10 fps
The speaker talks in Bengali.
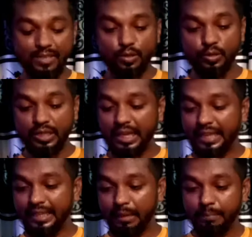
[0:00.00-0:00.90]
কাজ করছে
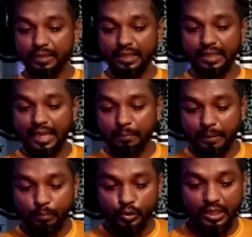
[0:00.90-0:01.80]
এটা আপনাদেরকে
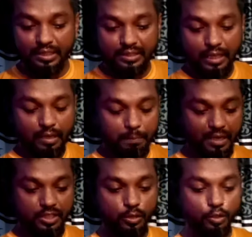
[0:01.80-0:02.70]
একবার বুঝিয়ে দিই তাহলে
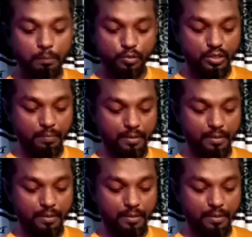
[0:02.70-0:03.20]
আপনারা আশা করি বুঝতে